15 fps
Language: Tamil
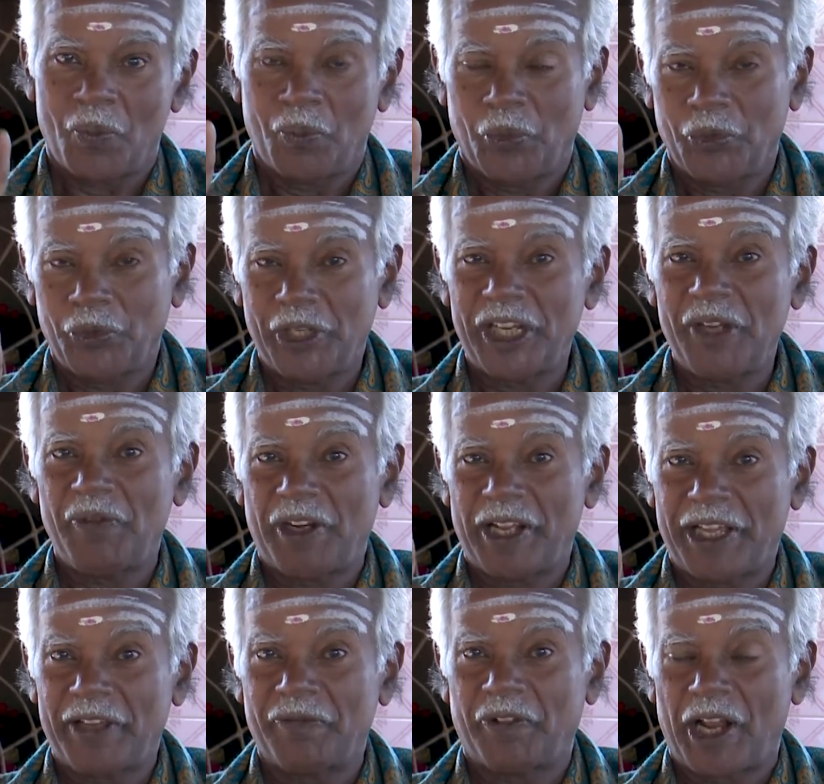முன்னை
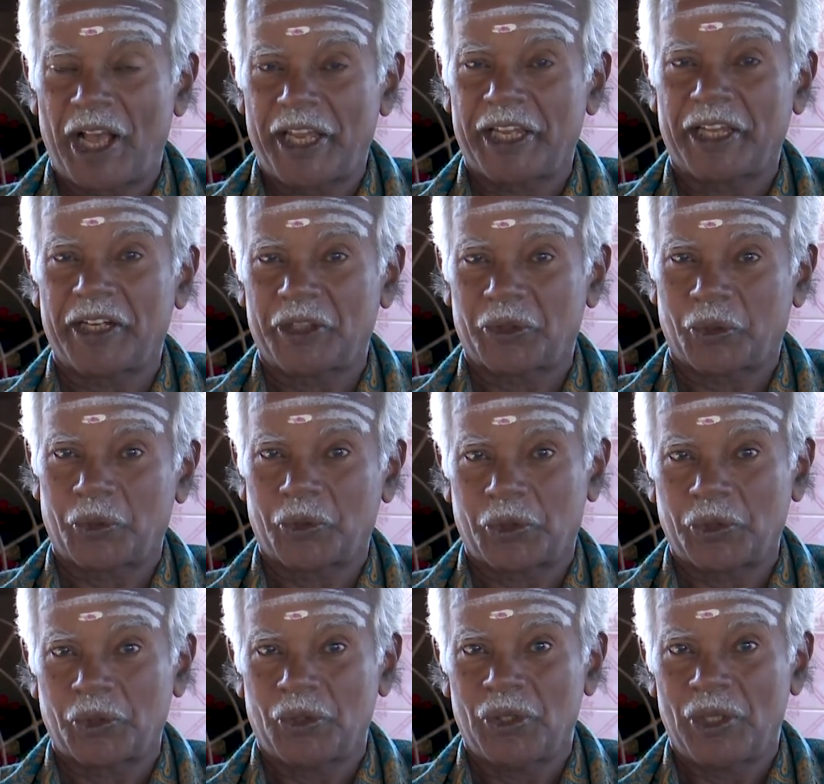விநாய விநாயகனை
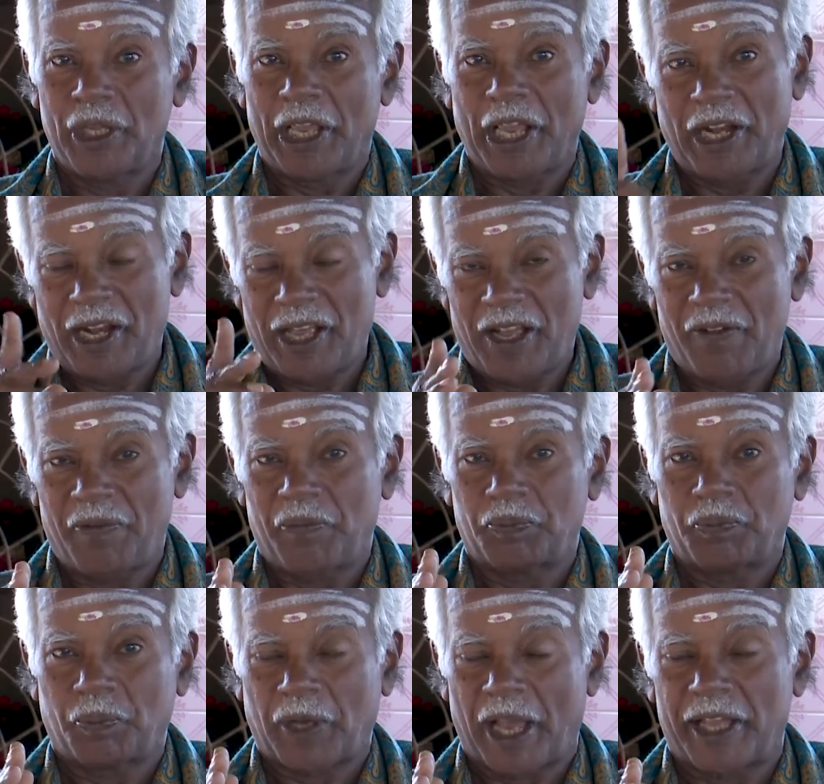தொட்டு எல்லா
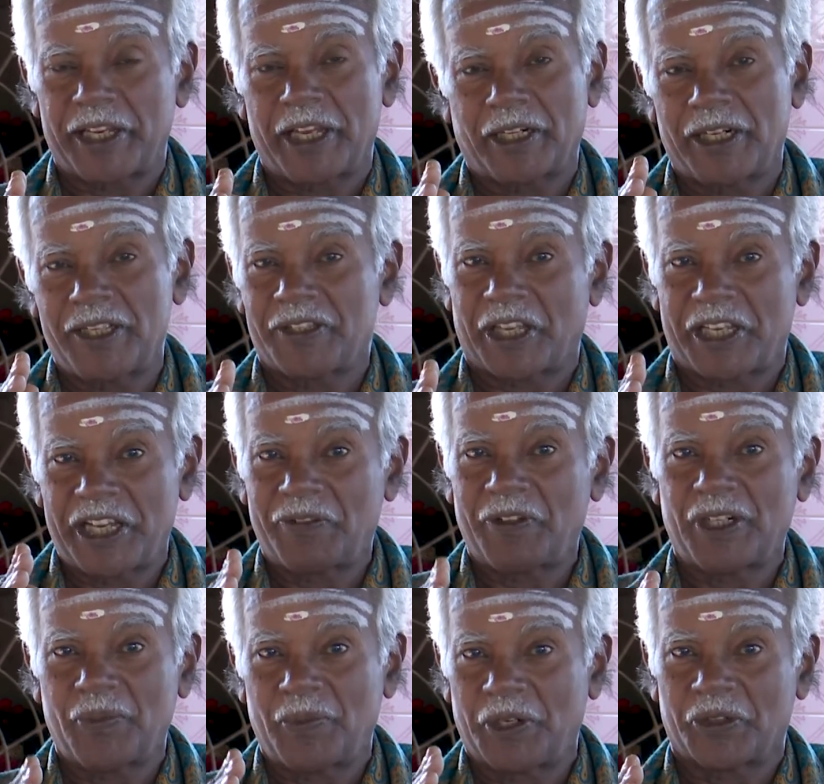காரியங்களும் செய்ய
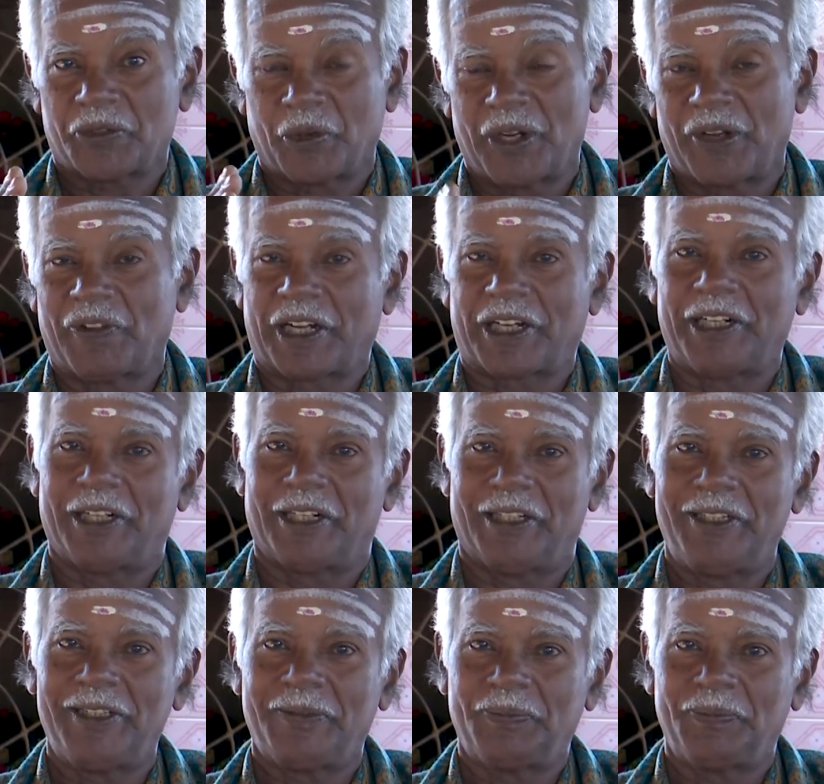வேண்டும் என்று சொன்னவர்கள்
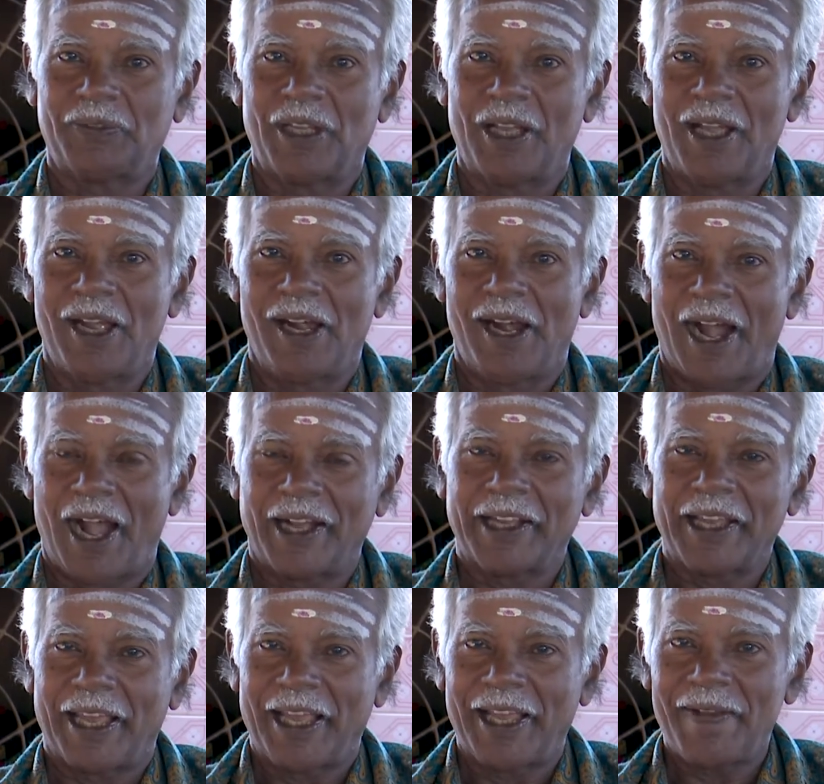
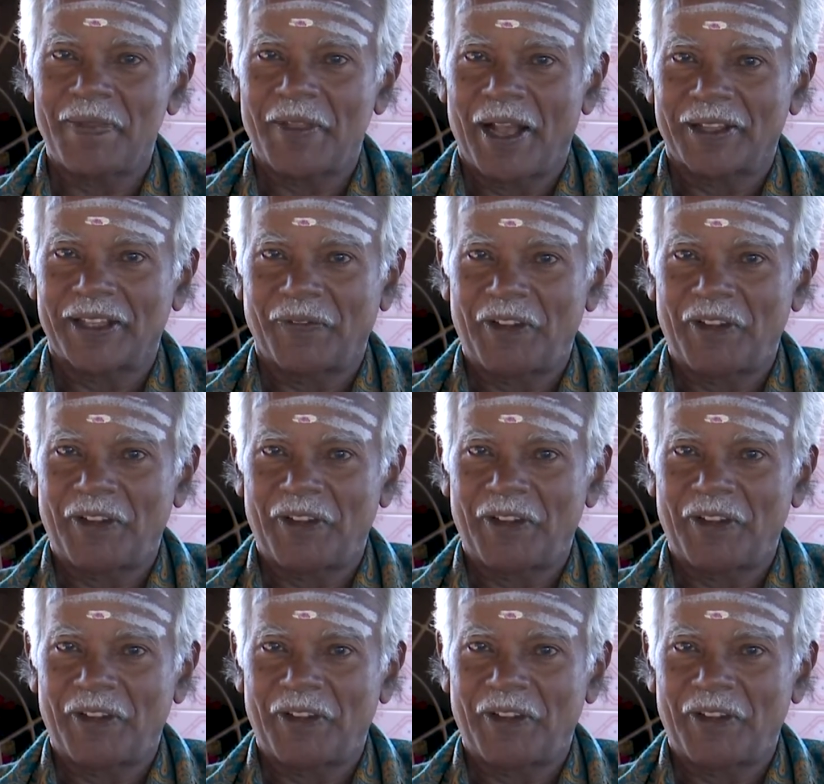அங்கே அந்த